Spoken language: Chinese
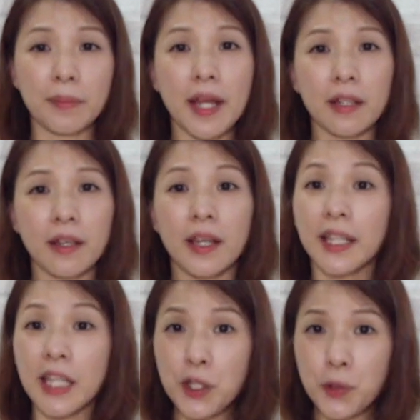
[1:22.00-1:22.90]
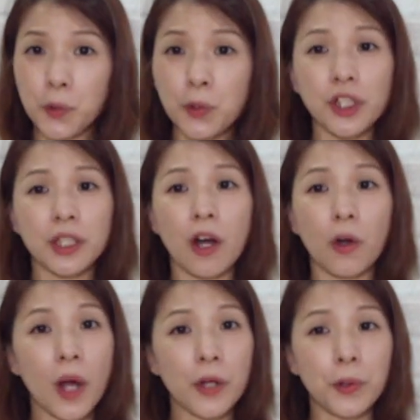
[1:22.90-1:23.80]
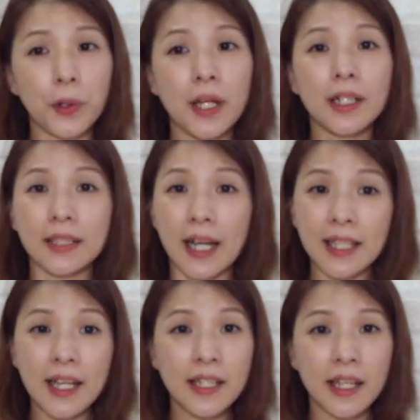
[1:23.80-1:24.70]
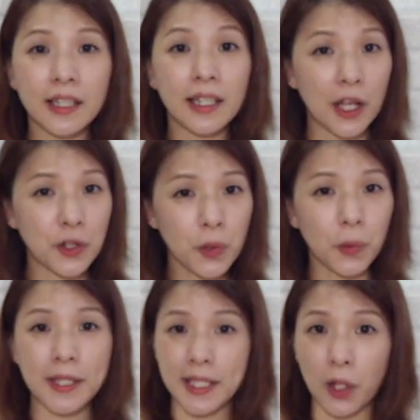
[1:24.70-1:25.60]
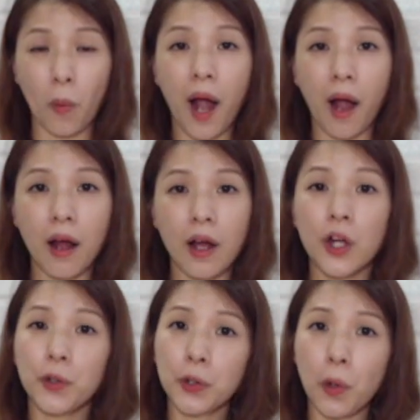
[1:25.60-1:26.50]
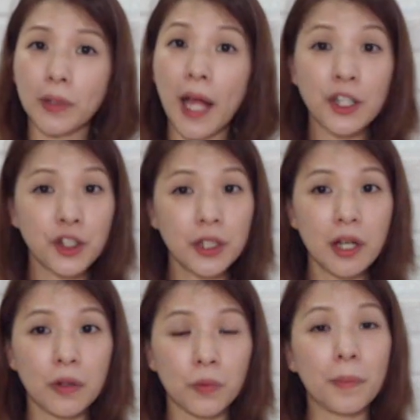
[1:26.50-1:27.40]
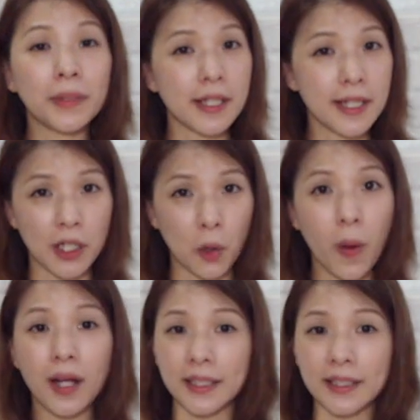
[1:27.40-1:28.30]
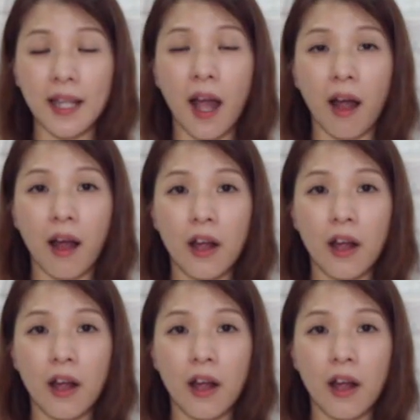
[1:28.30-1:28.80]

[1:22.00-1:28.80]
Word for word: 面，耶稣知道关于拿但叶的两种情况，如同他知道我们的情况一样。